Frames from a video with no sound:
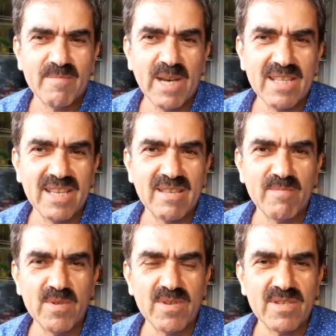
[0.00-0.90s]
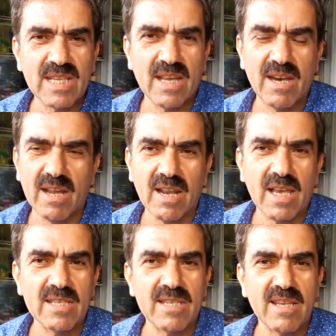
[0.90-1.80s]
Ben dedim bunu sen, Allah
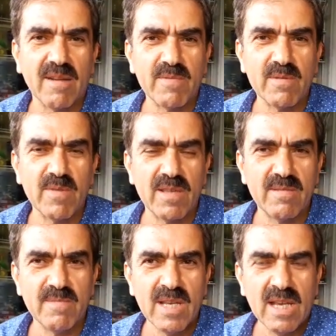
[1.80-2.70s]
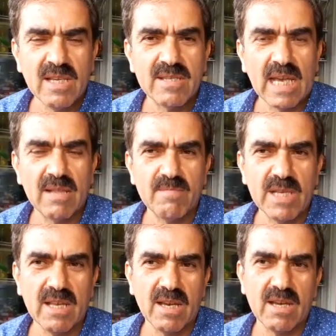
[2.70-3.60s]
için yaptım dedim. Sen
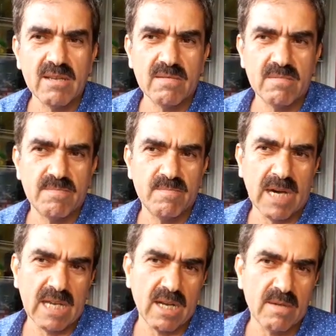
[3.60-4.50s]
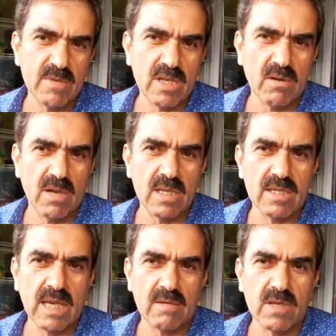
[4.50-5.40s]
bir de bayrağımıza olan
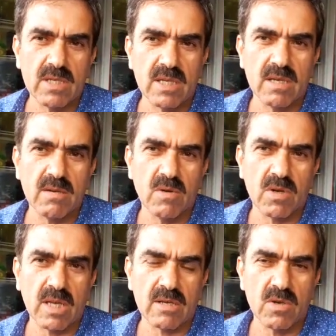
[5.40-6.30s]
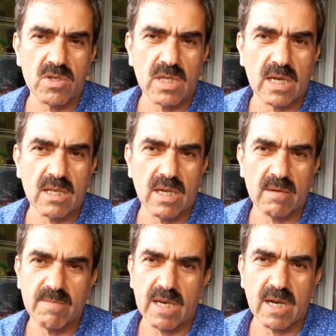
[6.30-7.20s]
sevgisini orada gösterdiler.
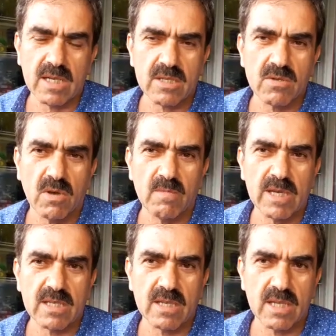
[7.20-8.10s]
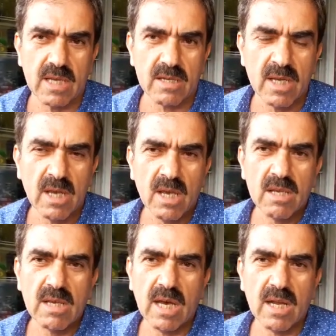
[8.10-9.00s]
Bayraksız olmaz dediler.
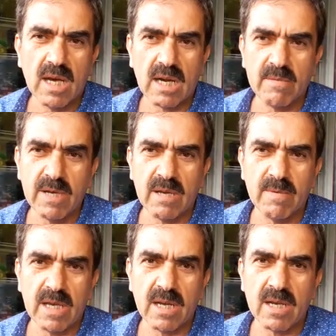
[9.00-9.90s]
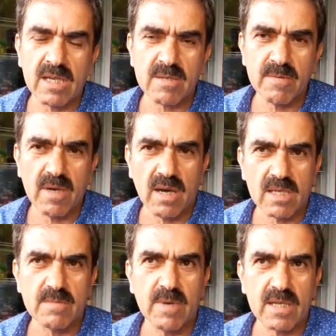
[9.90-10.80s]
Yani arabaya bayrak as,
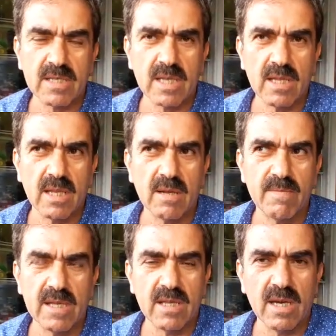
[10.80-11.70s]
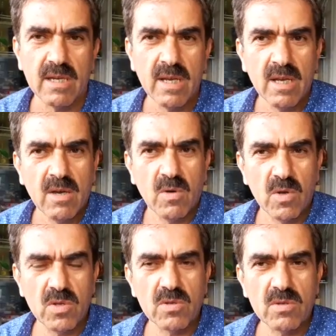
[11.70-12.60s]
asmak istediler. Ben de
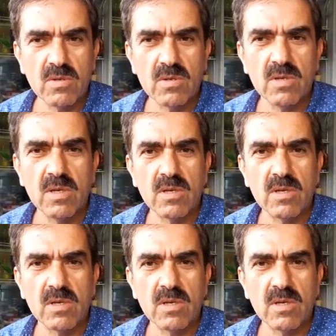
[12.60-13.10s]
onu e,